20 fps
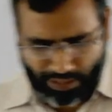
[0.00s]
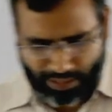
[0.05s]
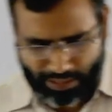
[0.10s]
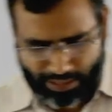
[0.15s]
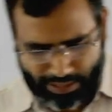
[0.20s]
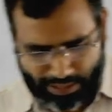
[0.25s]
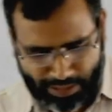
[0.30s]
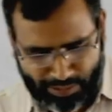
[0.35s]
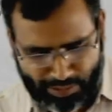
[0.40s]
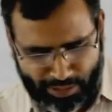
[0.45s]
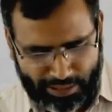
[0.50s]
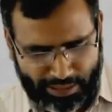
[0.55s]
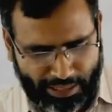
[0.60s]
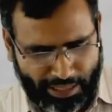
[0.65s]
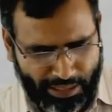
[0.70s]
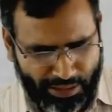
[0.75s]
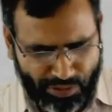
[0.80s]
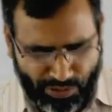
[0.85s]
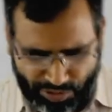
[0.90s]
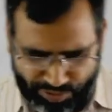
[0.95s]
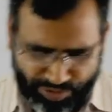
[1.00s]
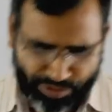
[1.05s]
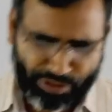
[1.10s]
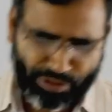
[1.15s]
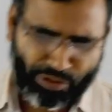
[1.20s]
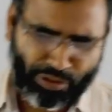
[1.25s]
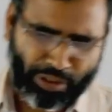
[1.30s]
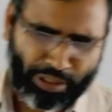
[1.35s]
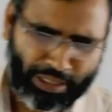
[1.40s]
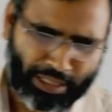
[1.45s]
থাকার কারণে তারা
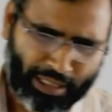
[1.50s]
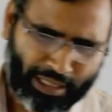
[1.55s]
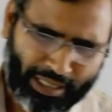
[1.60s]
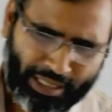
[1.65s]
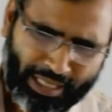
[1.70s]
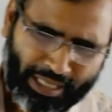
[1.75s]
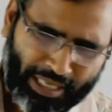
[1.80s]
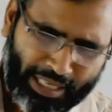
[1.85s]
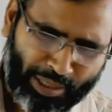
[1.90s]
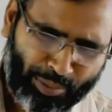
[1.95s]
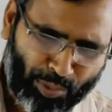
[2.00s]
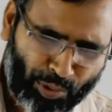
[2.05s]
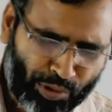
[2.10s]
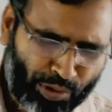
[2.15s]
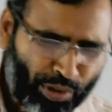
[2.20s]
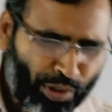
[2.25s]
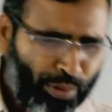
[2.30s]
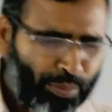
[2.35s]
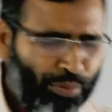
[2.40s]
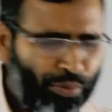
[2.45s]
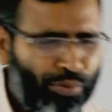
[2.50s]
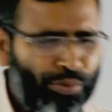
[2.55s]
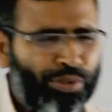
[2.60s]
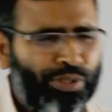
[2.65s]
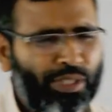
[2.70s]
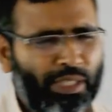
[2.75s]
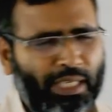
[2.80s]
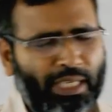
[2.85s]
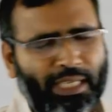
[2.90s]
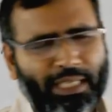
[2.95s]
সচেতন হয় না এবং
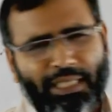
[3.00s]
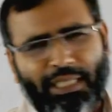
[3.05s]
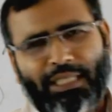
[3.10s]
পুরুষেরা